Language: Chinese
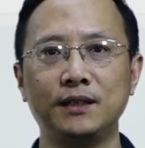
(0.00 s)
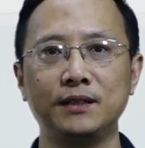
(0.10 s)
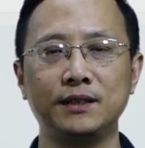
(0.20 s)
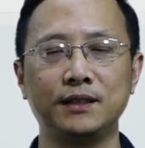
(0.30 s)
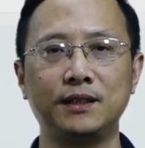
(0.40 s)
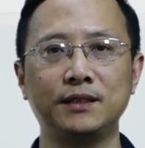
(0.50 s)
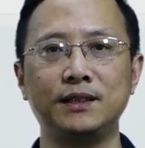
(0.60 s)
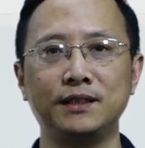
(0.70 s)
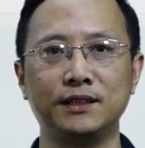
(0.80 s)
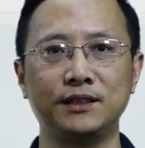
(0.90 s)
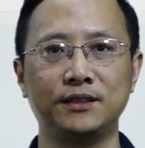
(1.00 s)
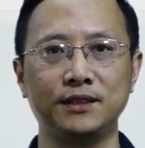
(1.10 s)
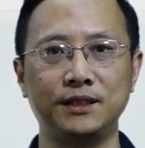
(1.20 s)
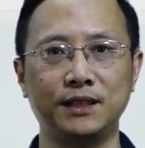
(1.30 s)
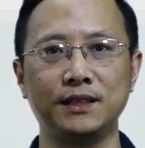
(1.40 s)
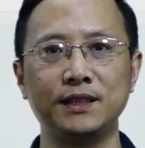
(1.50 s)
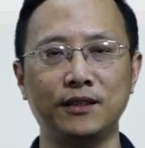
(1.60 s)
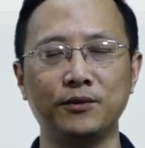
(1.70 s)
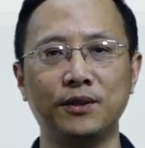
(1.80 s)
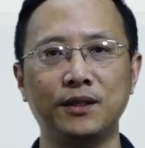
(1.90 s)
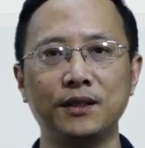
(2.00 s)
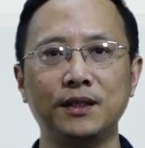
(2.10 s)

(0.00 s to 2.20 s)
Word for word: 这个特性的时候，其实也讲过，